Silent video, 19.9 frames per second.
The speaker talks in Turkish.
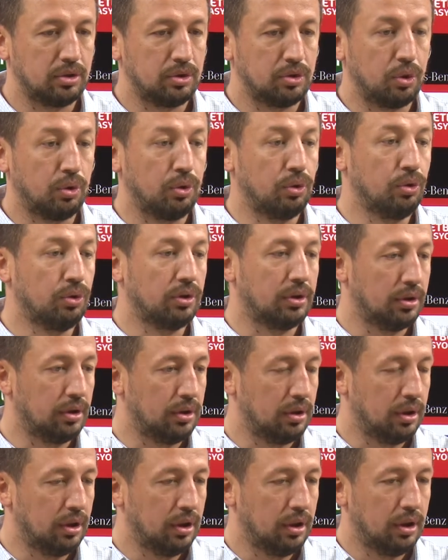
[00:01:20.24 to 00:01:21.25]
çoğul
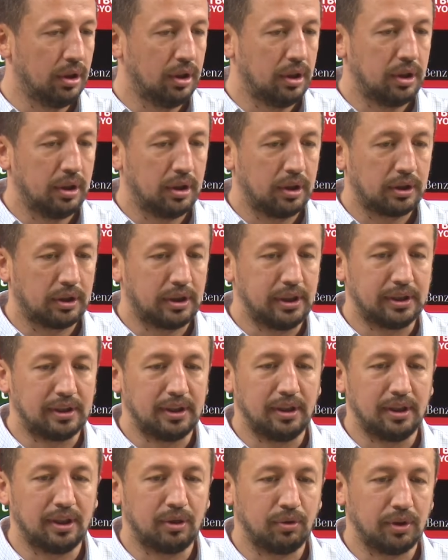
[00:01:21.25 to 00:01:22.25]

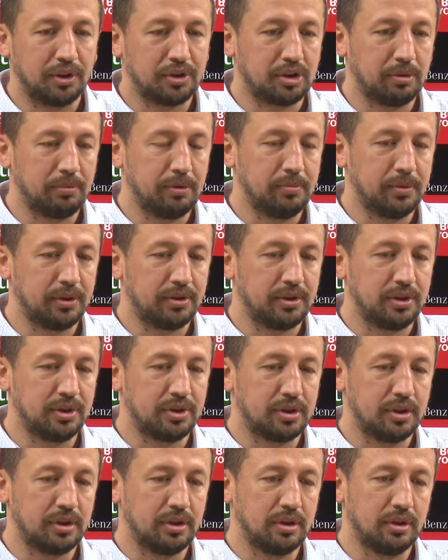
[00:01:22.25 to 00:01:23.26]
kitlelere ulaşabilmesi
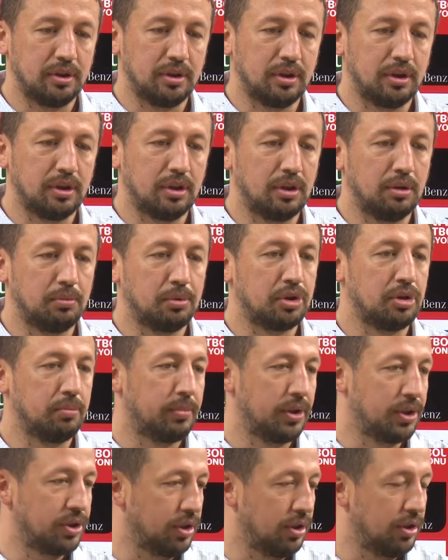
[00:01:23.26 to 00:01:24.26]
için e, bu
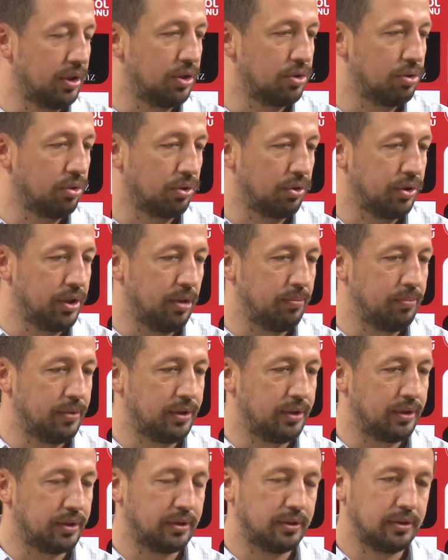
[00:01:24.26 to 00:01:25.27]
tip başarılar çok
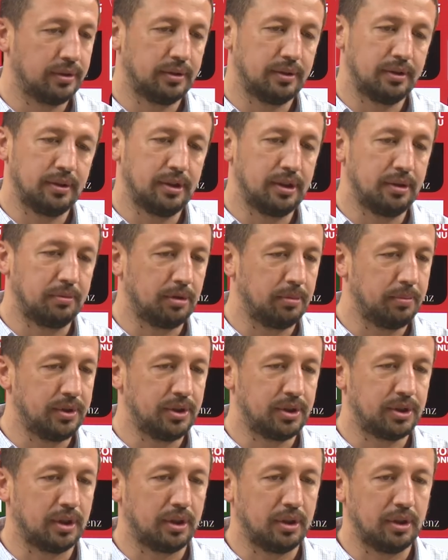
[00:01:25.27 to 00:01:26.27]
önemlidir. Dediğim gibi
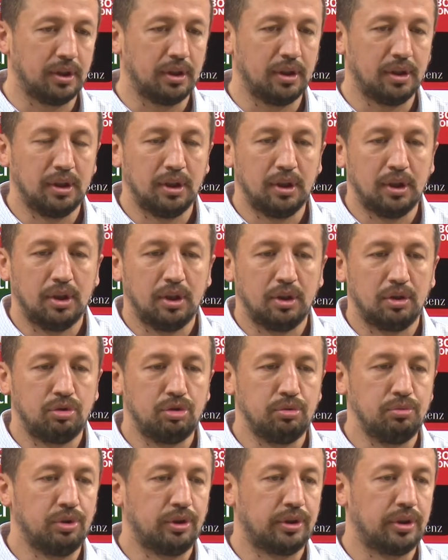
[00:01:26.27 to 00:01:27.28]
inşallah
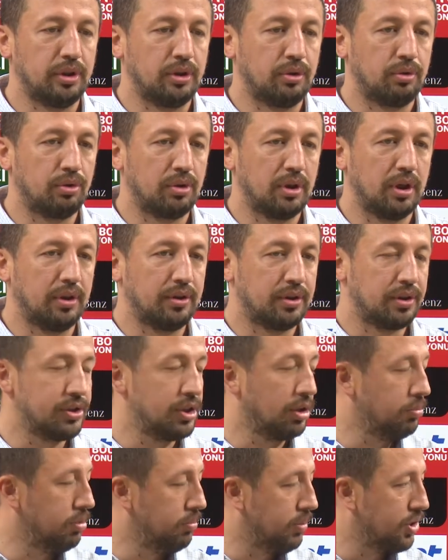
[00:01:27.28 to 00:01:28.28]
tüm ülkeyi
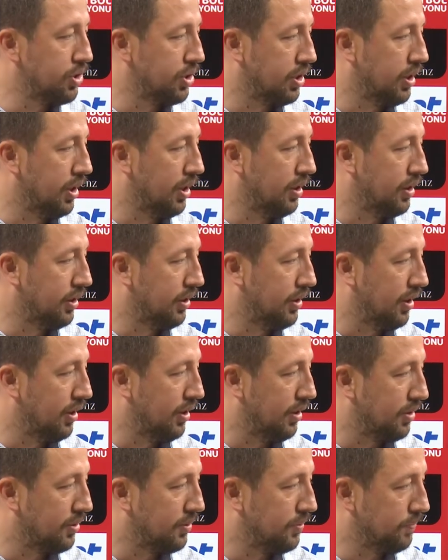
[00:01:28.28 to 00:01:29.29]
gururlandıracak bir başarı elde
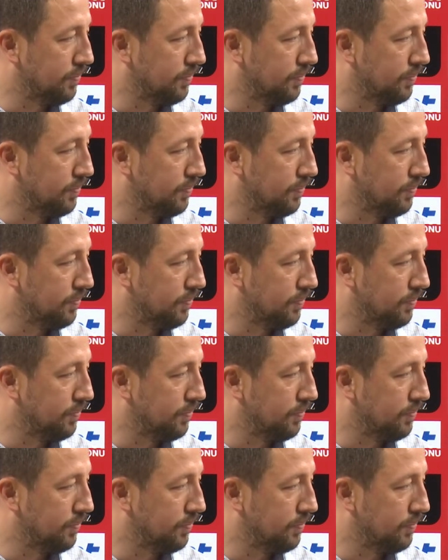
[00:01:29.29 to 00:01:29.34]
ederler.